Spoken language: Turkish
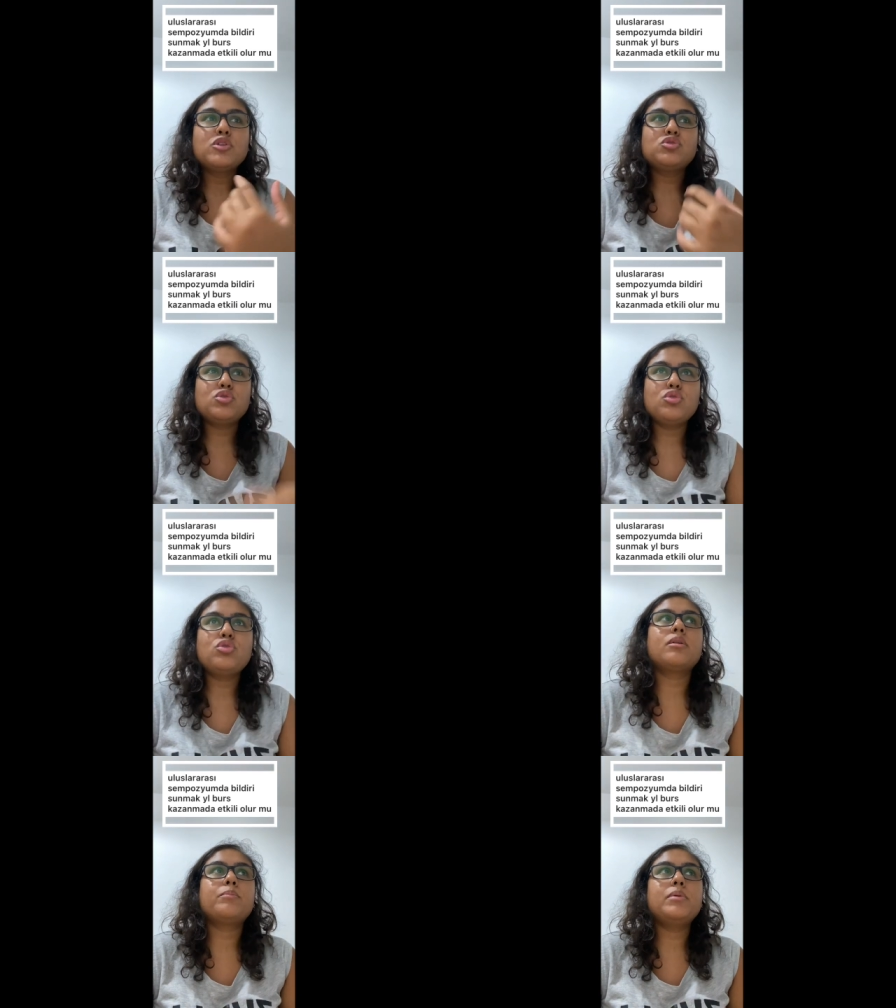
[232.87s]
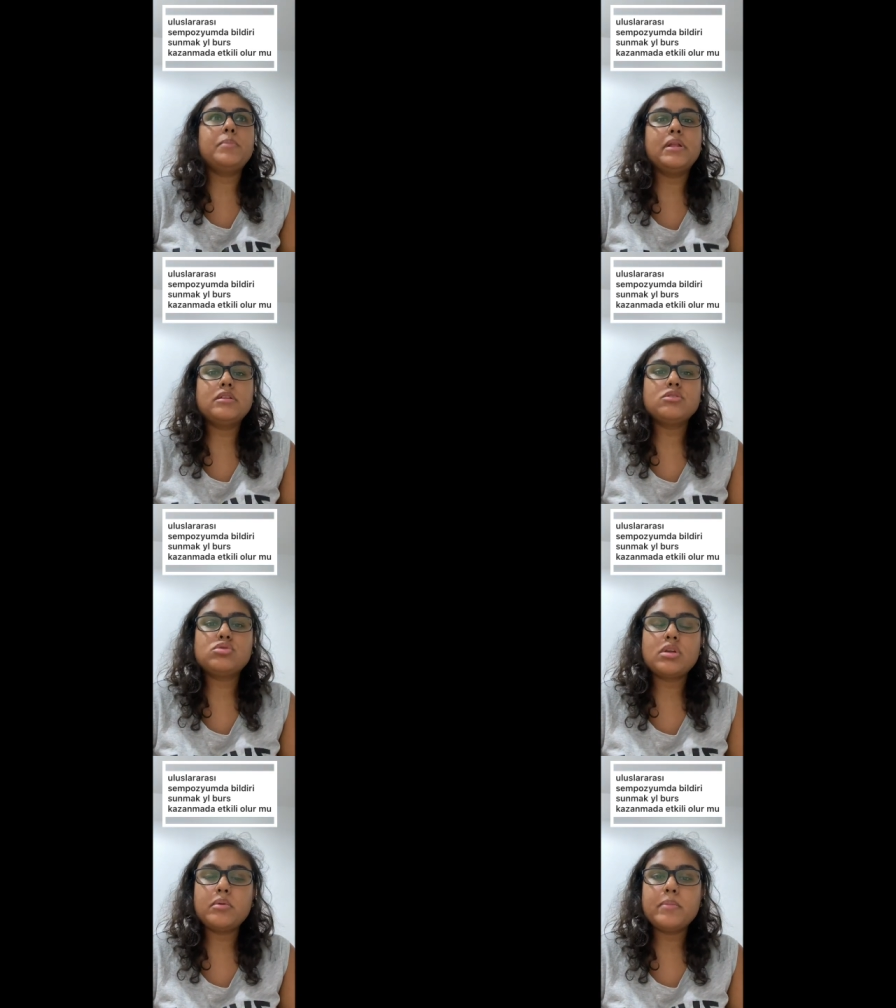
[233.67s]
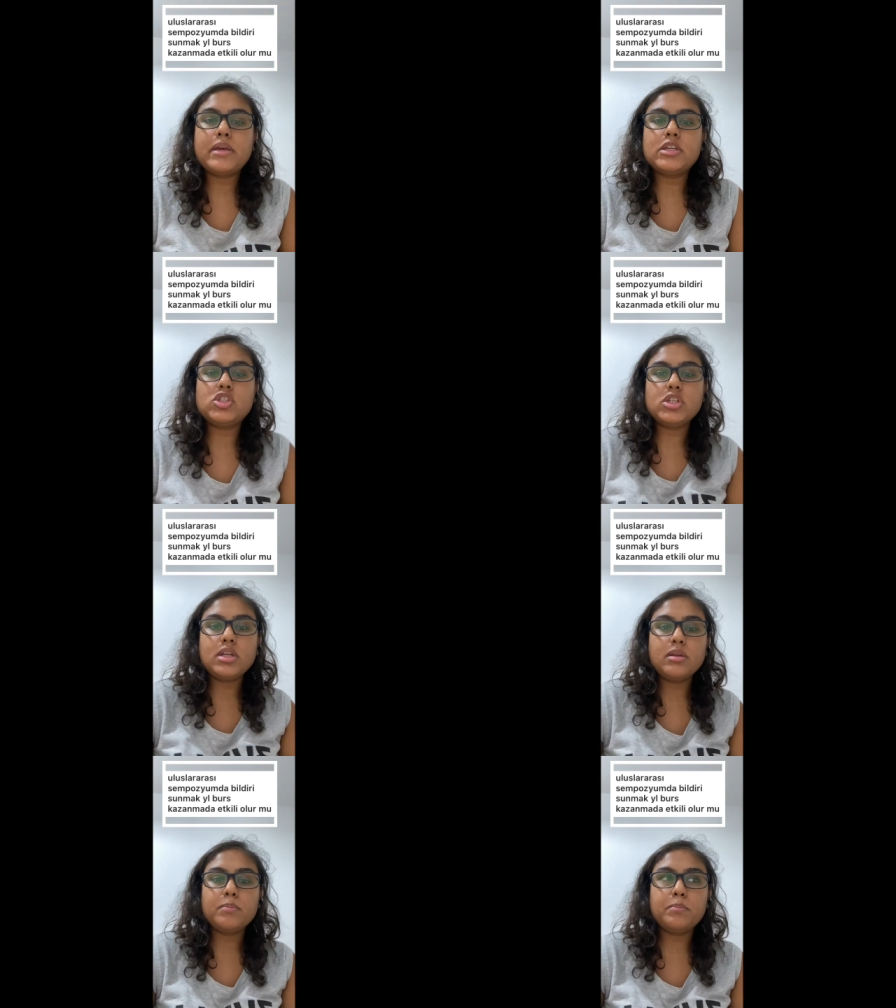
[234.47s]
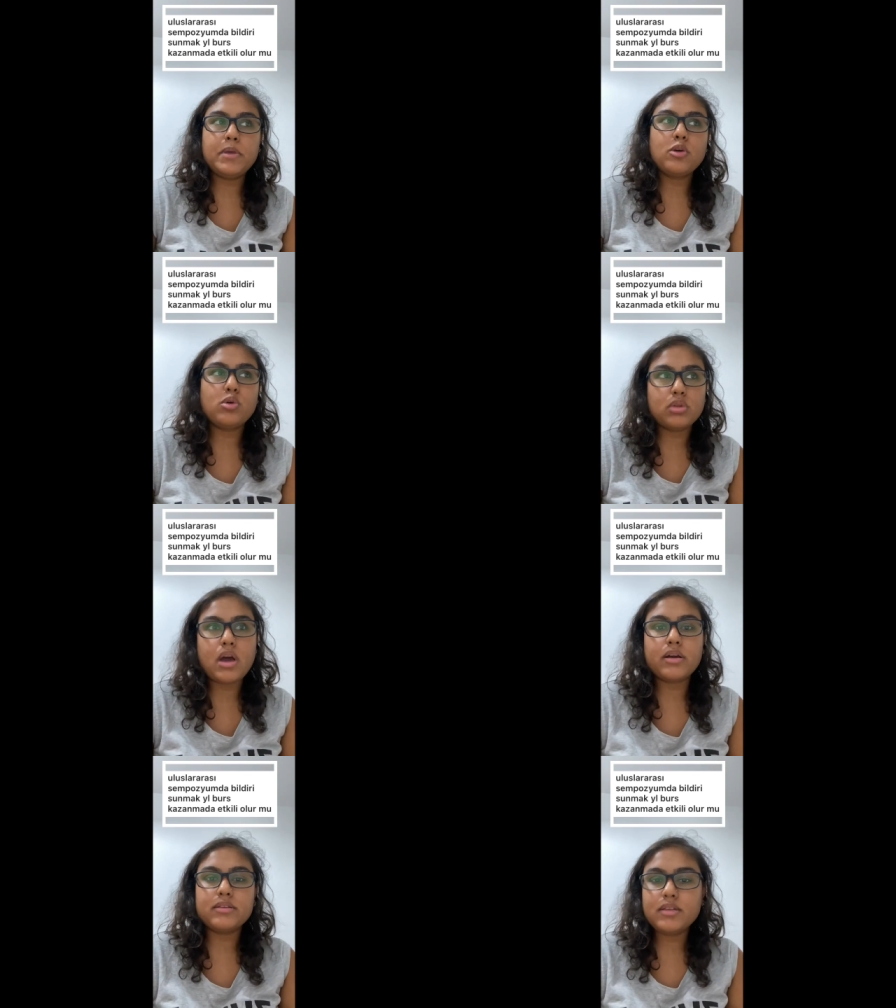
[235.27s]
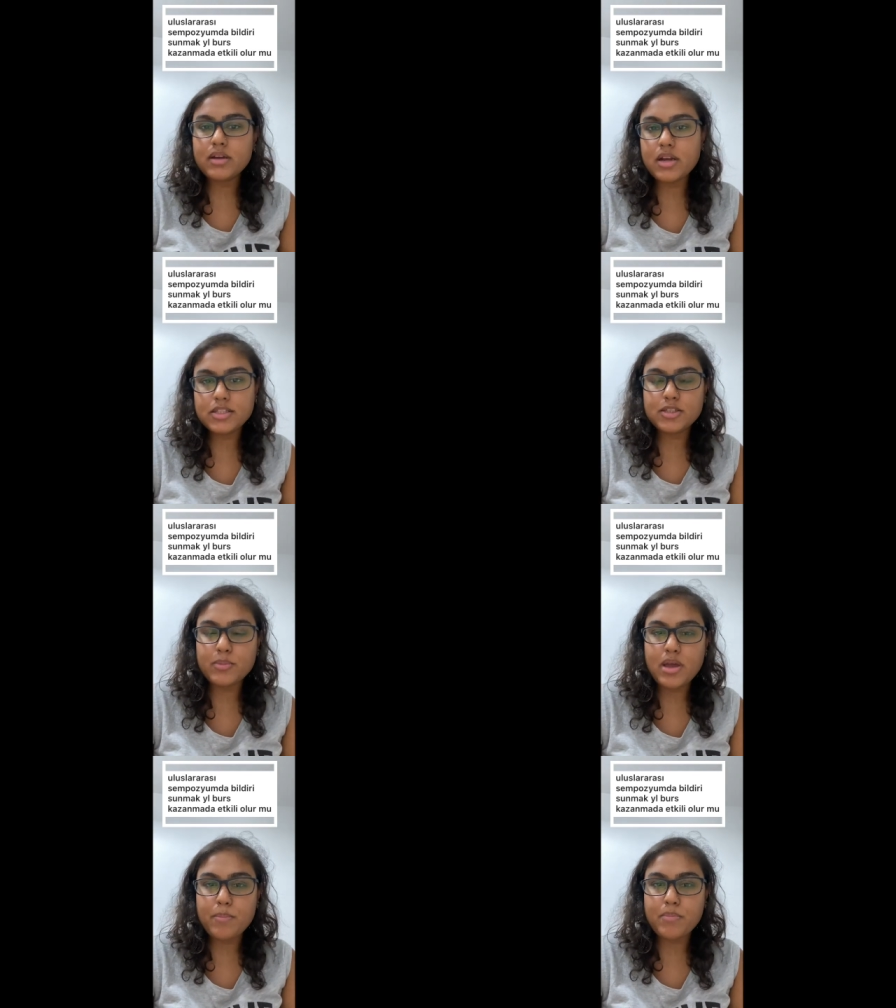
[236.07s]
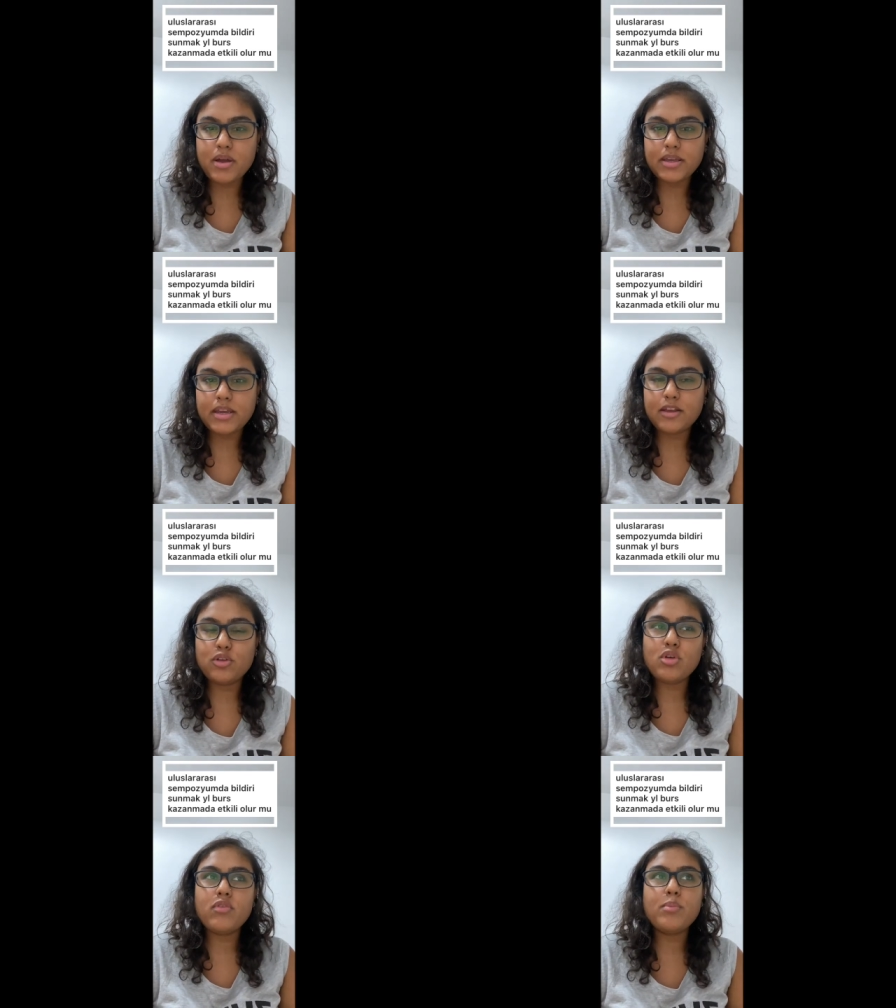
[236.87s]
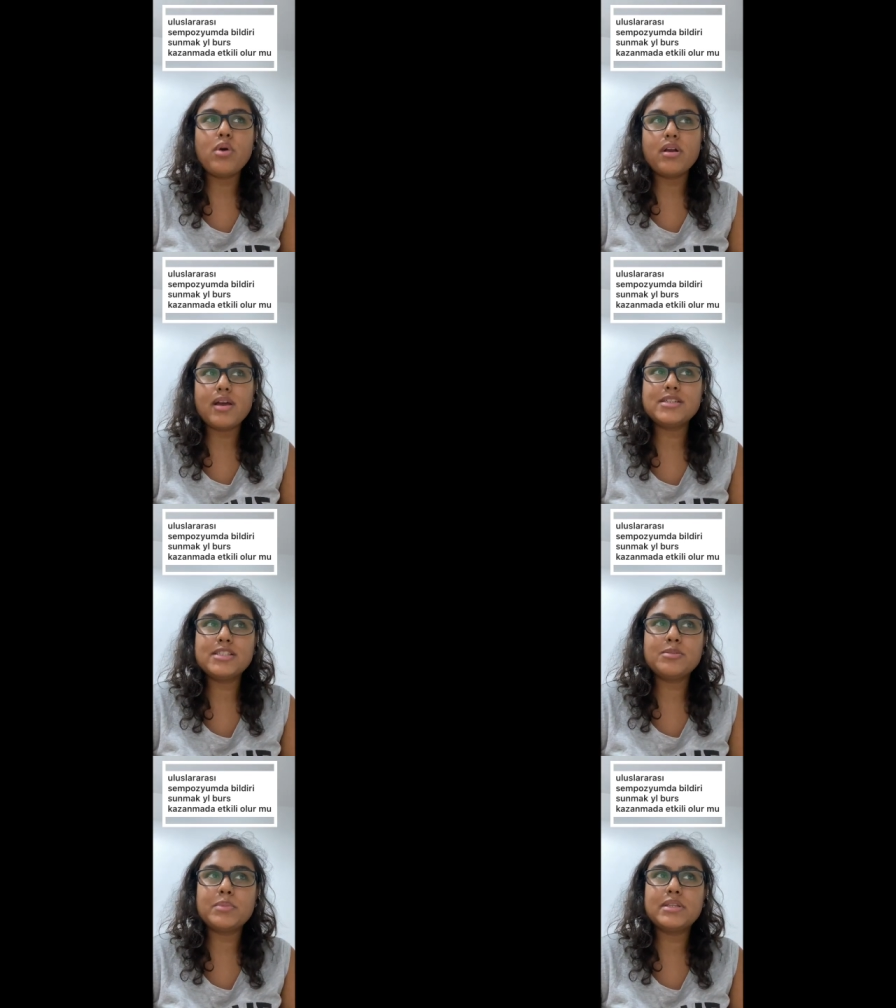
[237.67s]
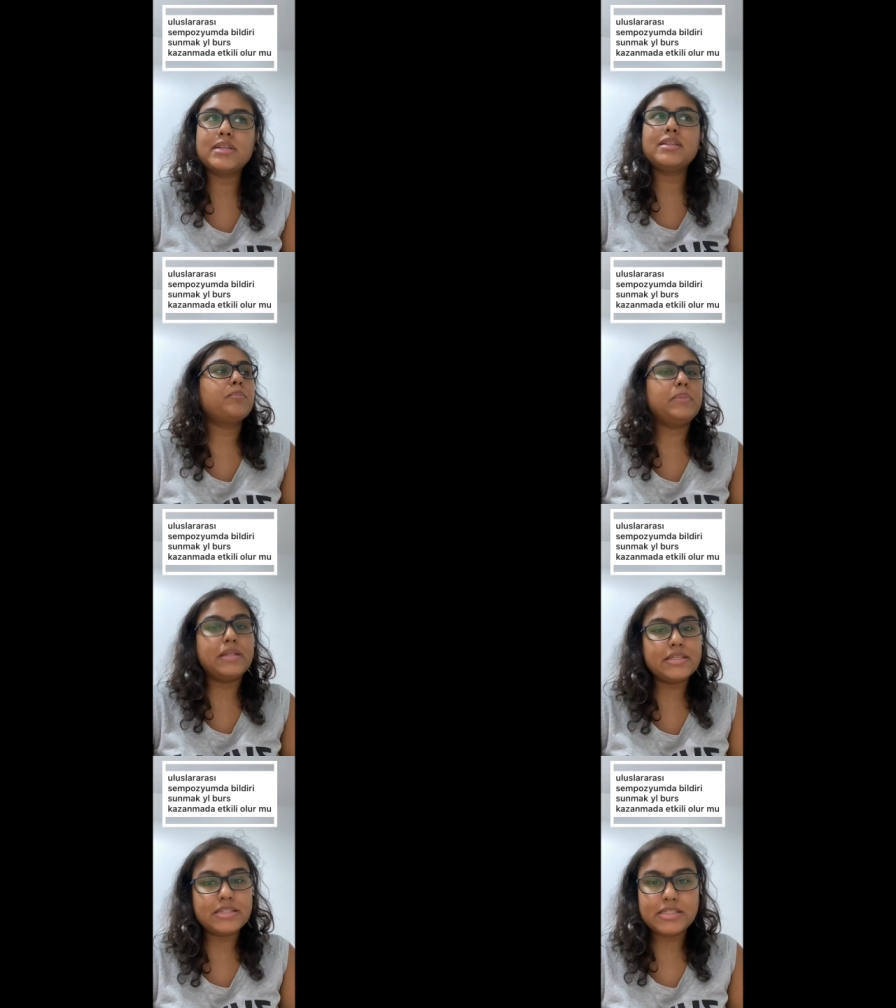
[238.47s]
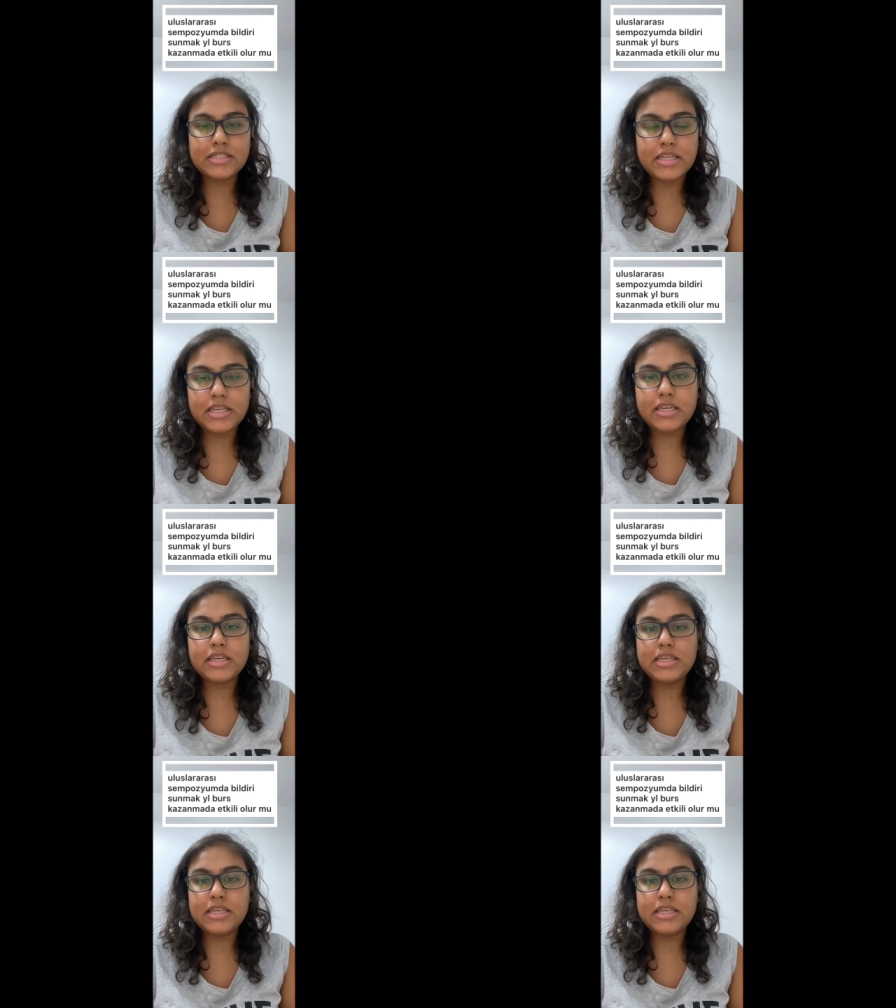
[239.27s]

Çünkü bir bildiri sunabilmek için bir konu hakkında araştırma yapman gerekiyor ve bu araştırmanın bildirisini